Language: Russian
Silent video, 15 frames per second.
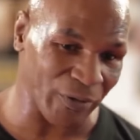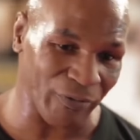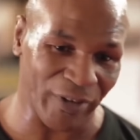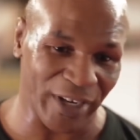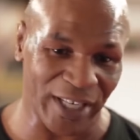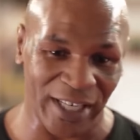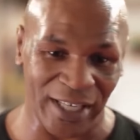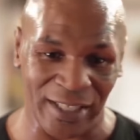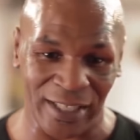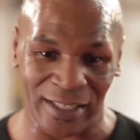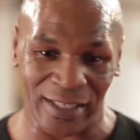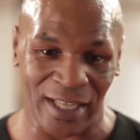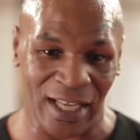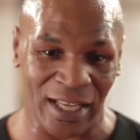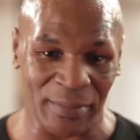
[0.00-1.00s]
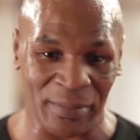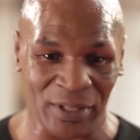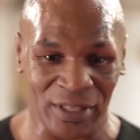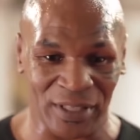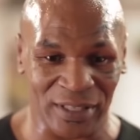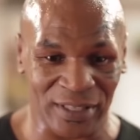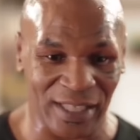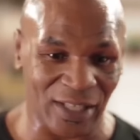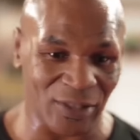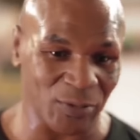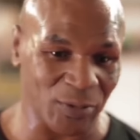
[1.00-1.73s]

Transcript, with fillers: ну, чтобы подраться с этим парнем,